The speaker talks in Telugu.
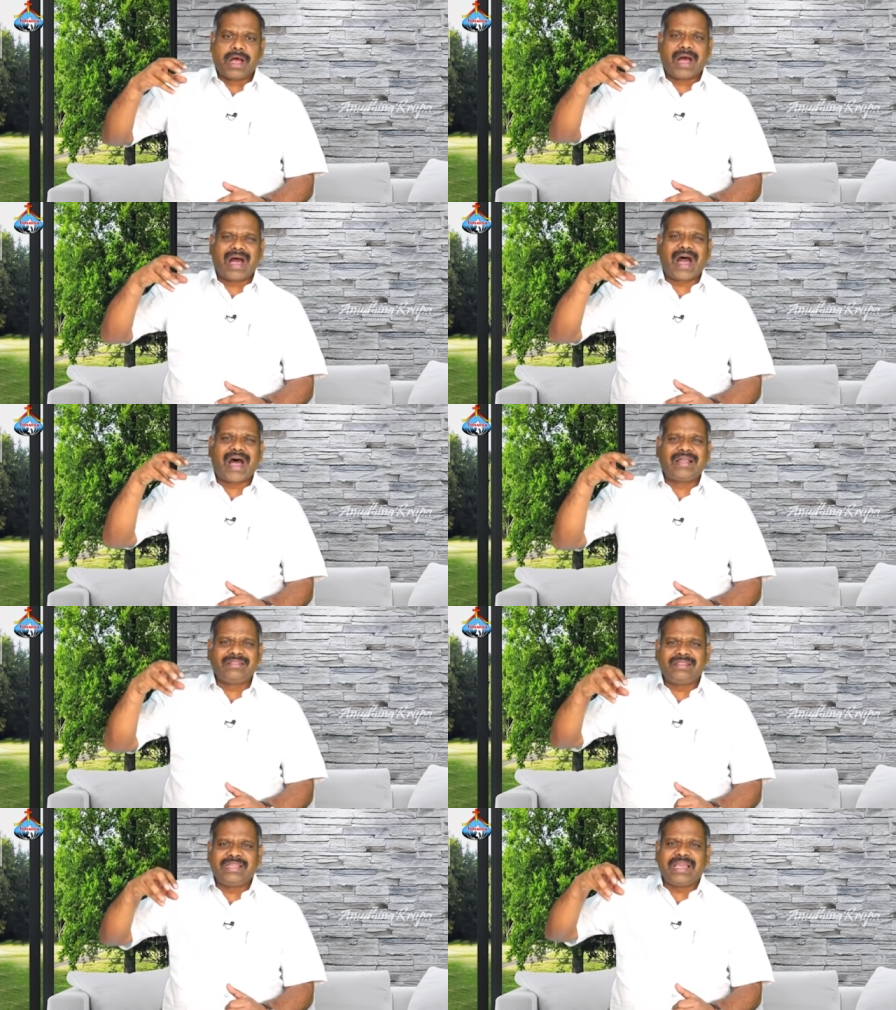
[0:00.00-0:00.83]
ఆ
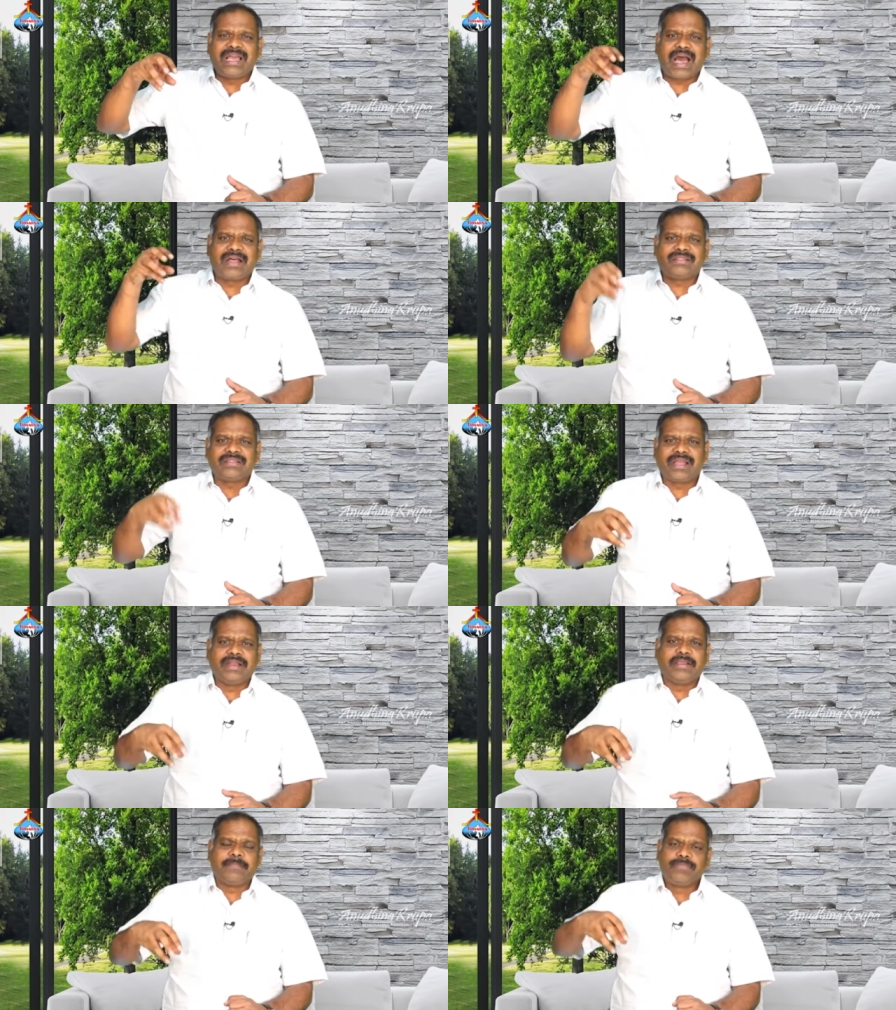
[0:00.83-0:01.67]
అంది
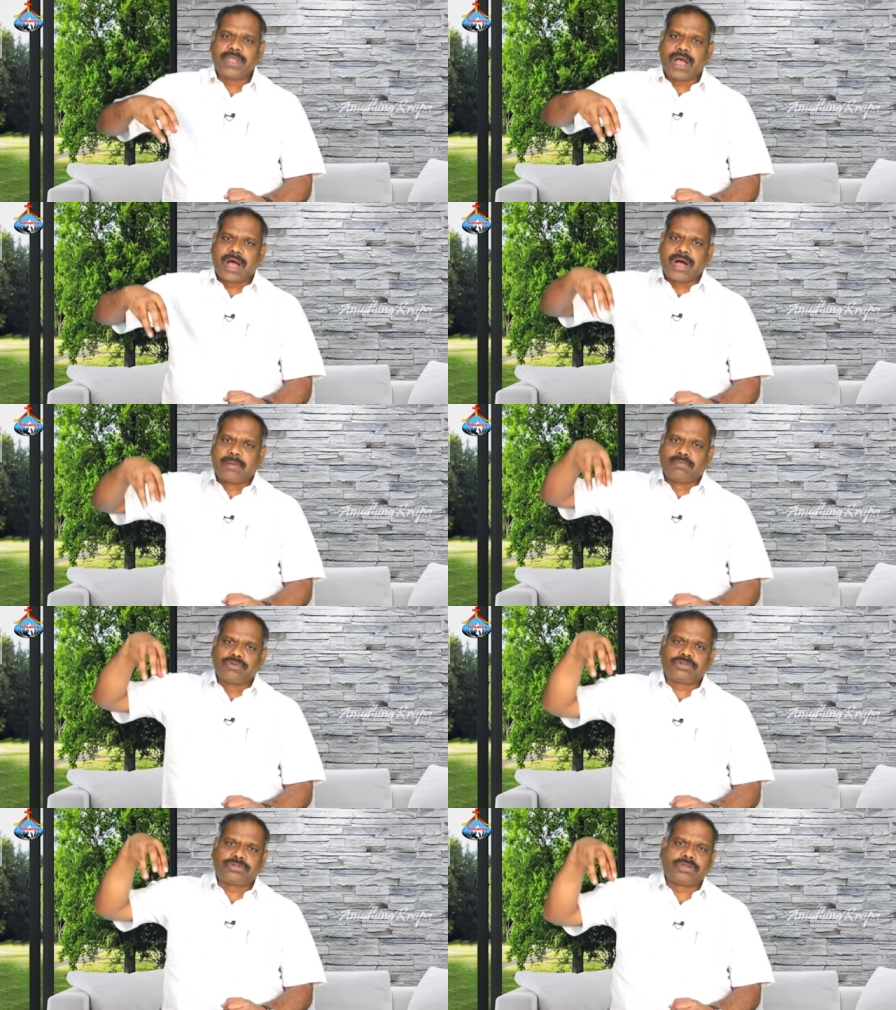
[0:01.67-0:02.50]
అందని ఆ
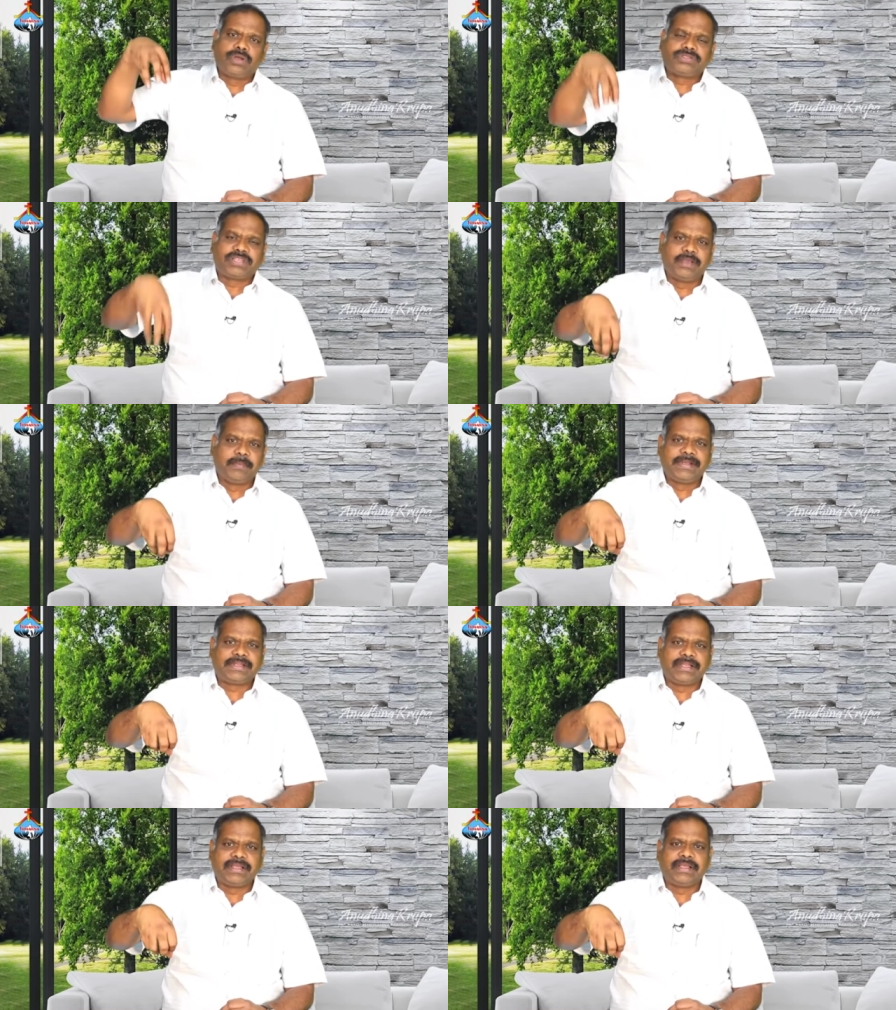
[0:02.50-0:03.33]
ముంతలో
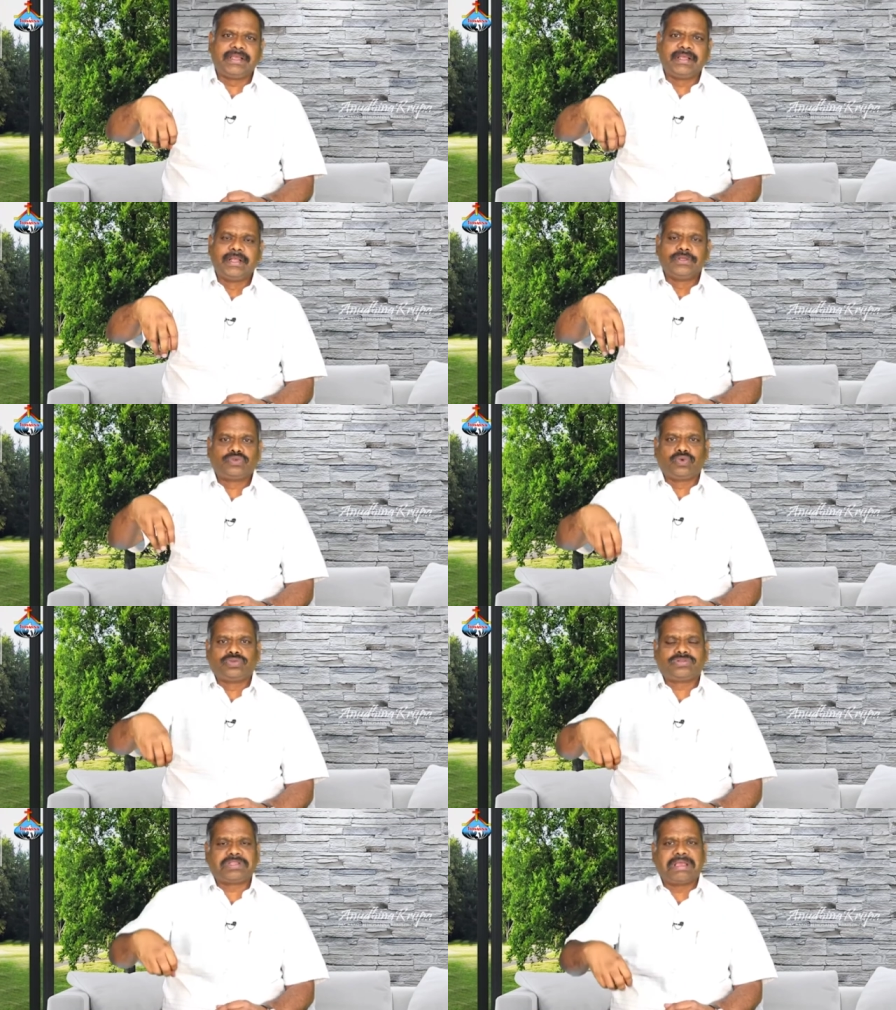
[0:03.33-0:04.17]
చేయబెట్టి
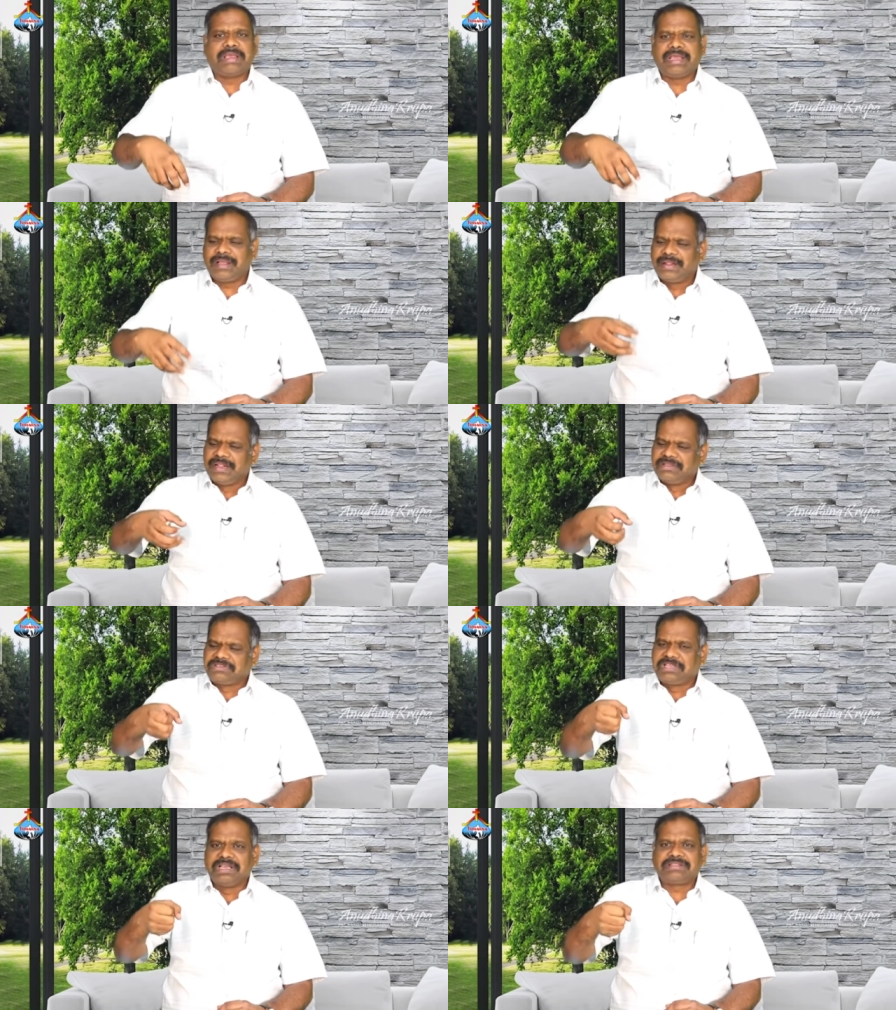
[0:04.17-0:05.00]
చూస్తే
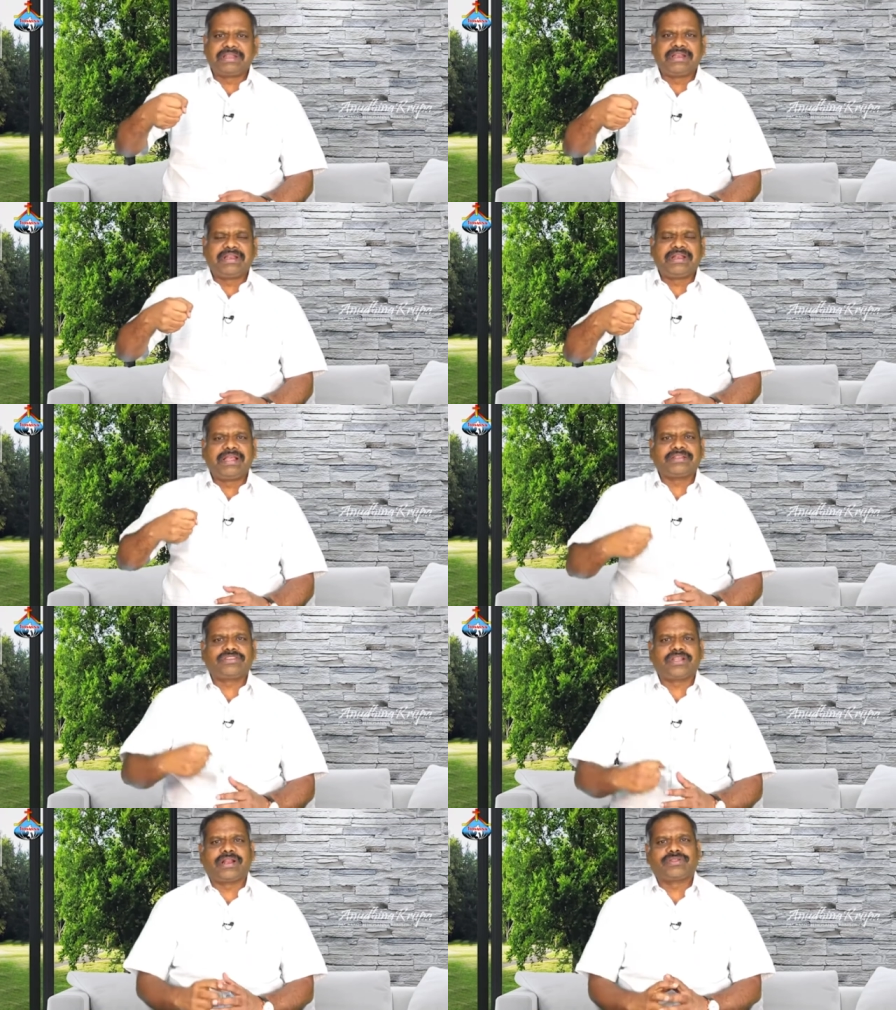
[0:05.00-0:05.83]
చేతి నిండా
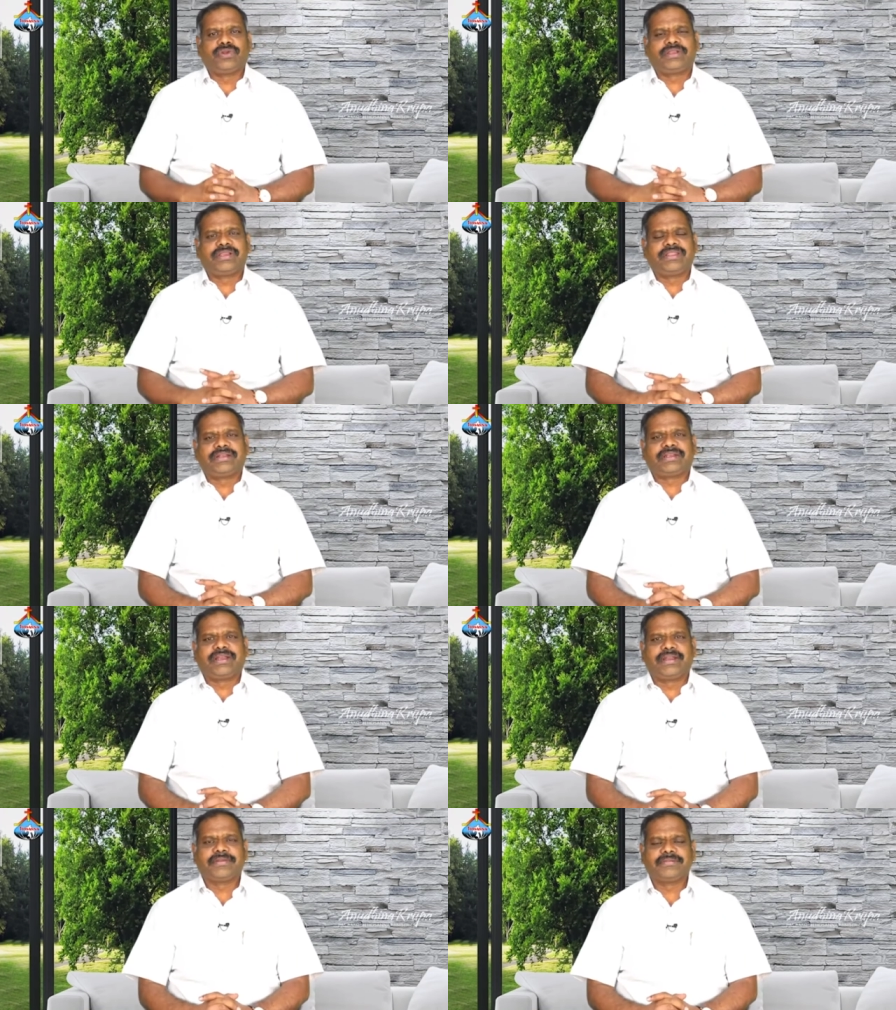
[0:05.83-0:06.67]
చిల్లర
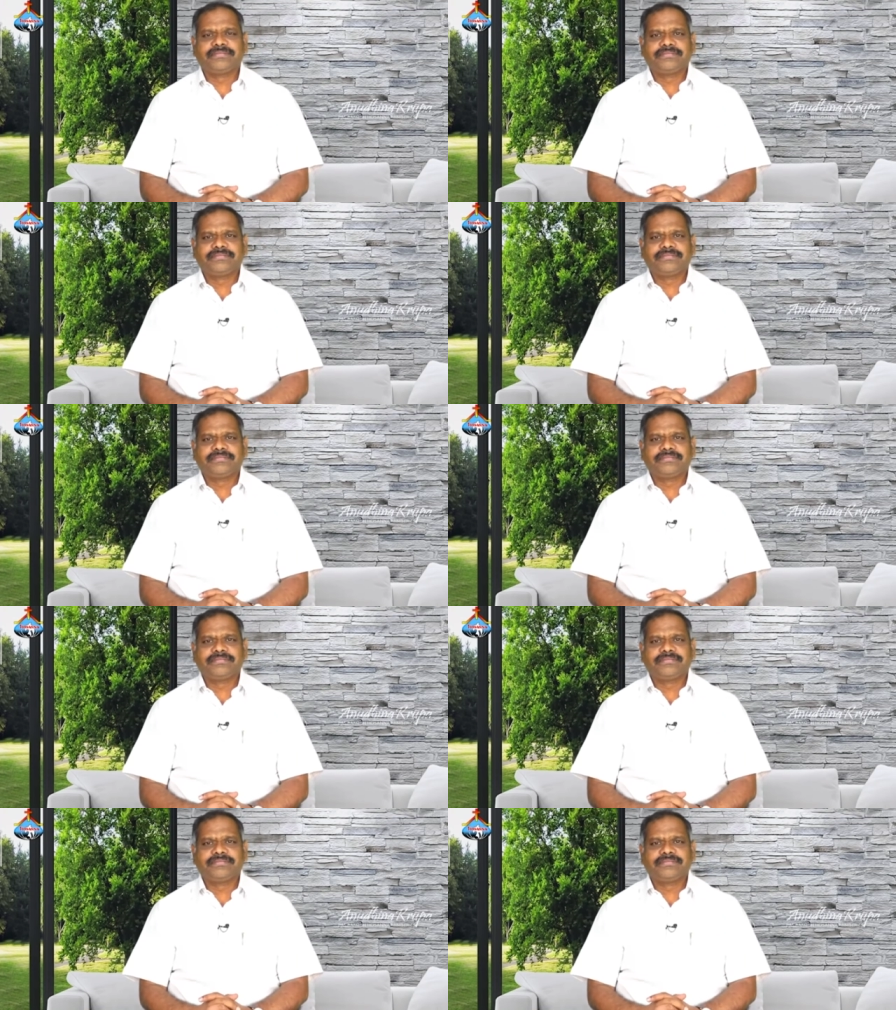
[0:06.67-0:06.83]
దొరికిందంటండి